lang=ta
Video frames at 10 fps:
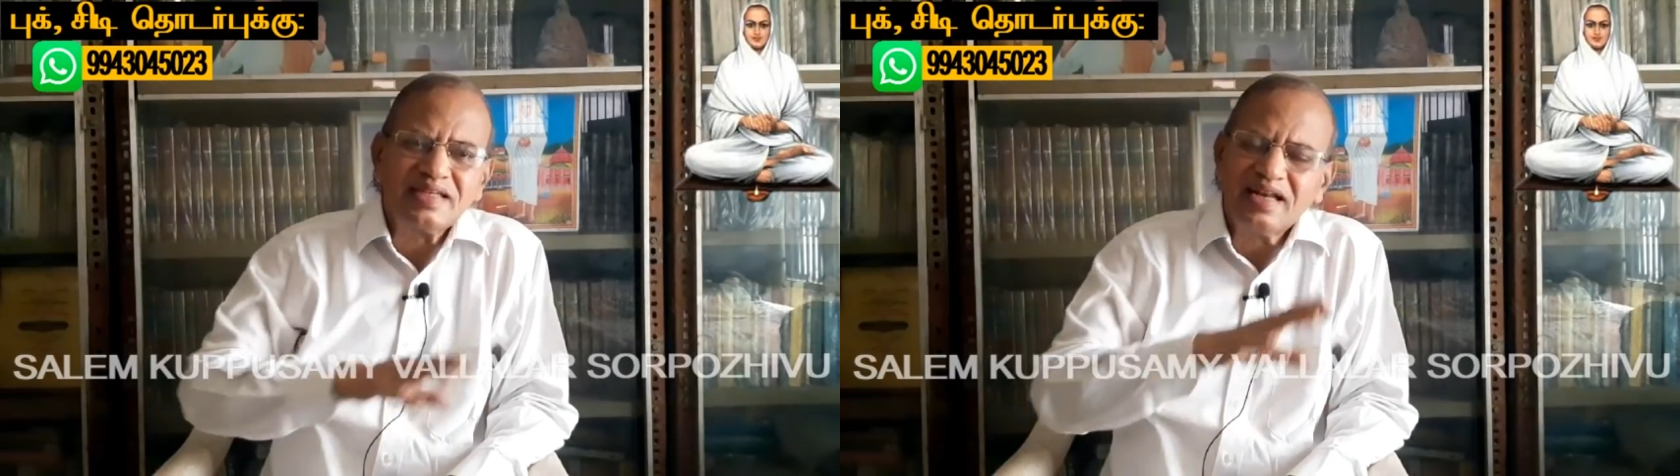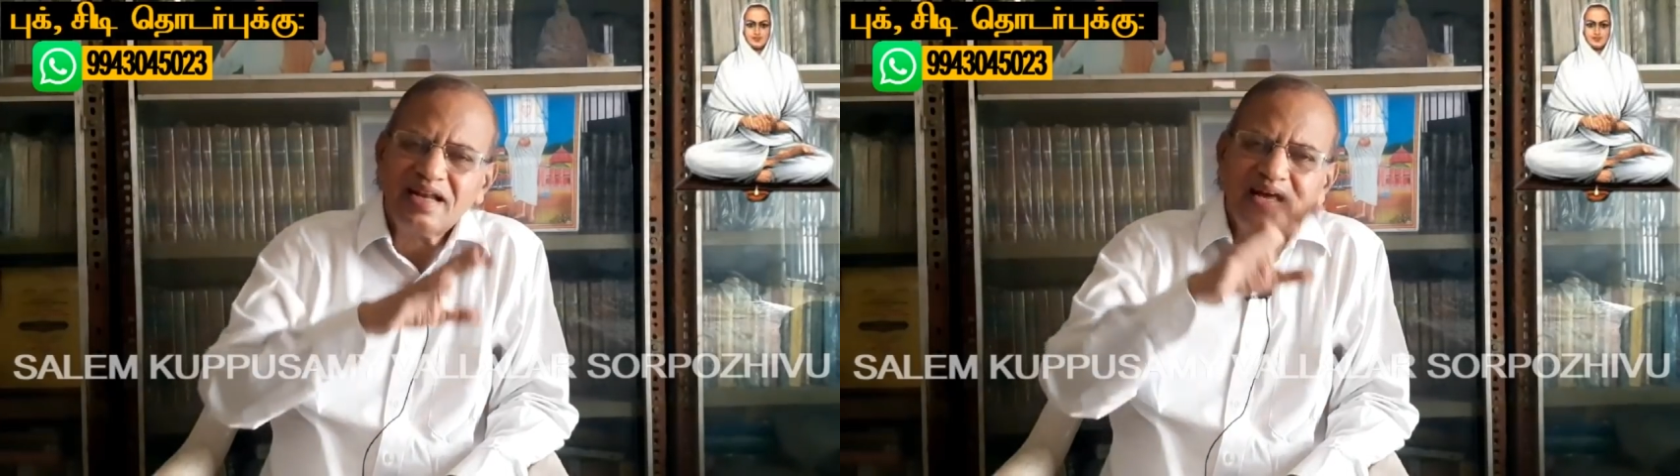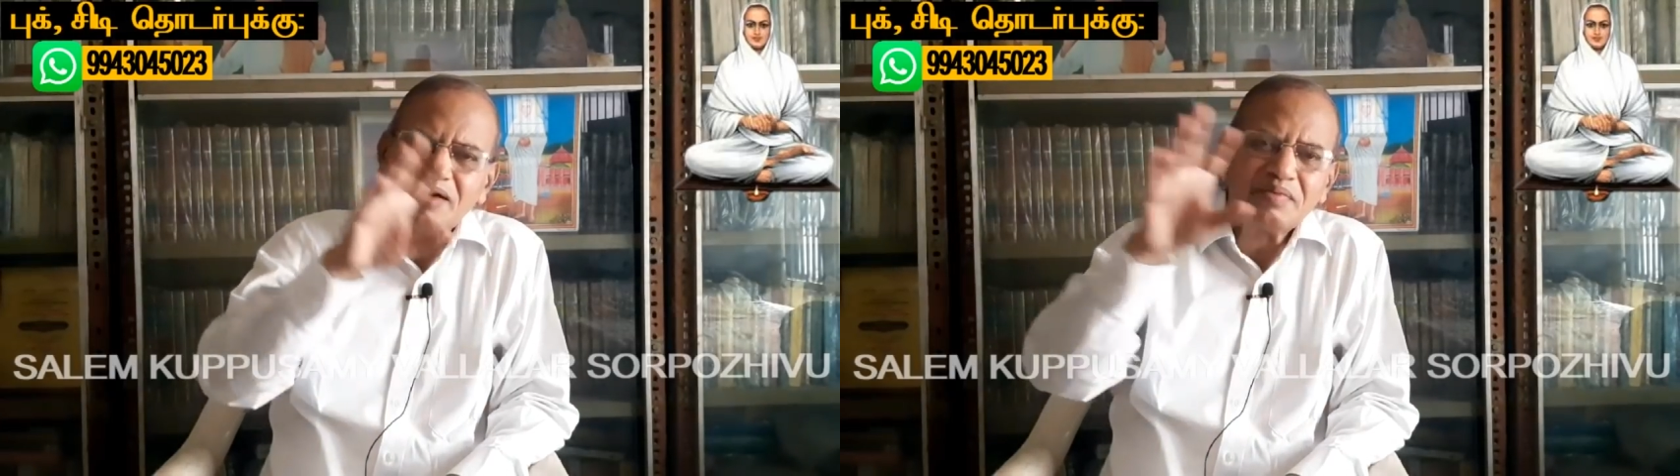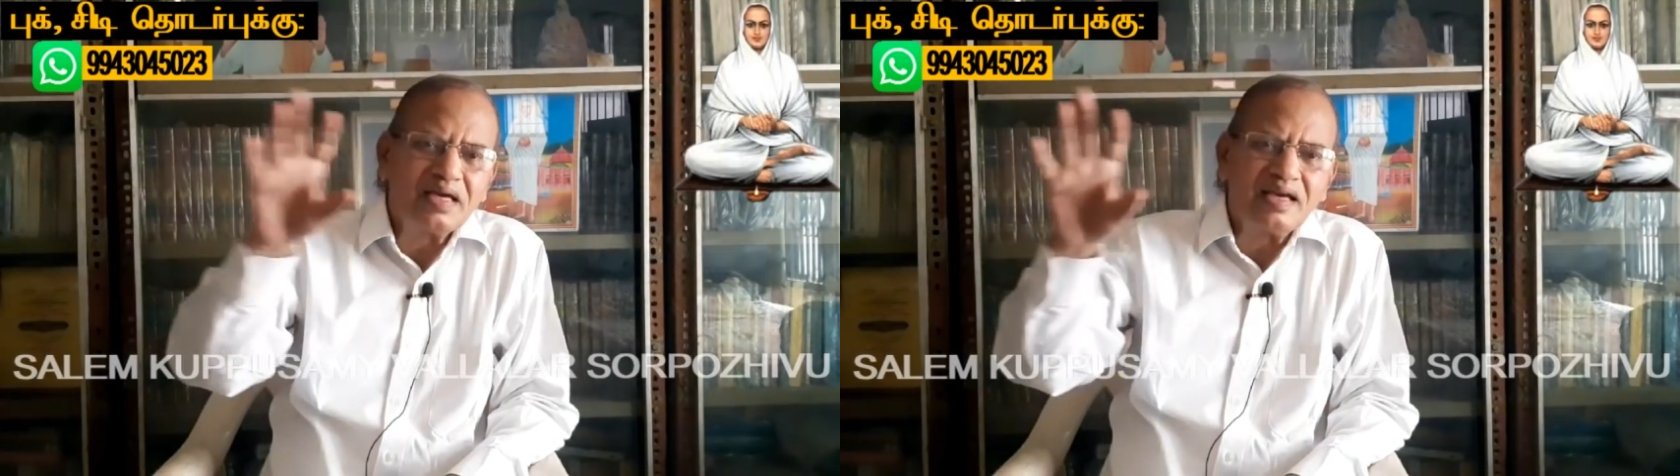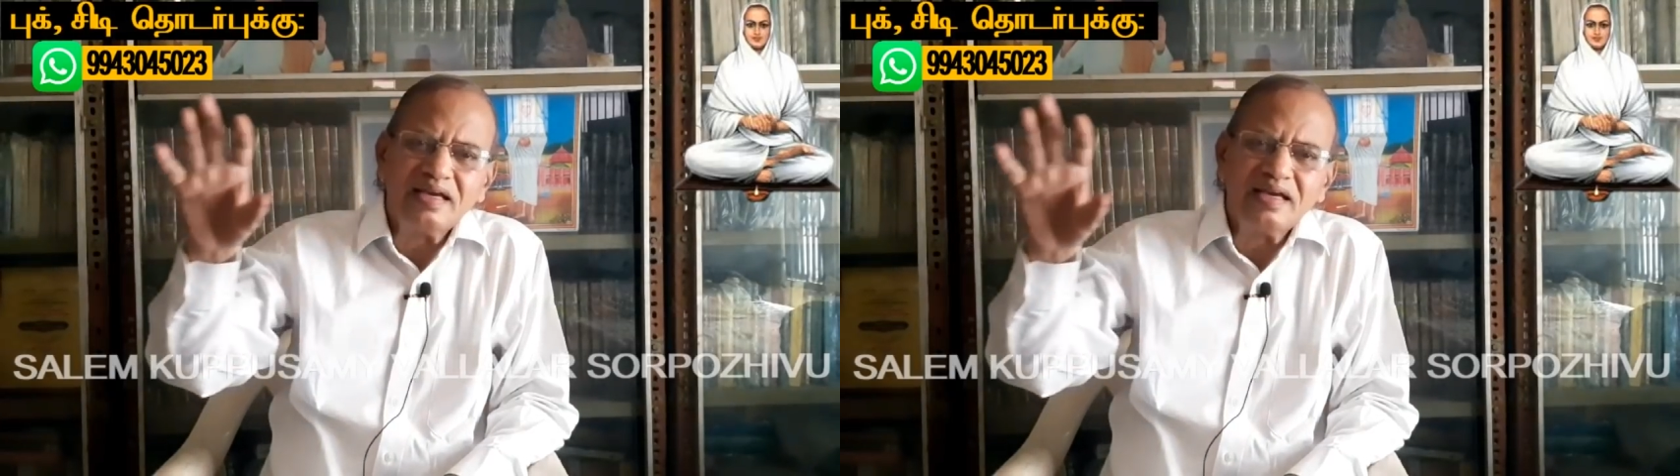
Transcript: எல்லாமே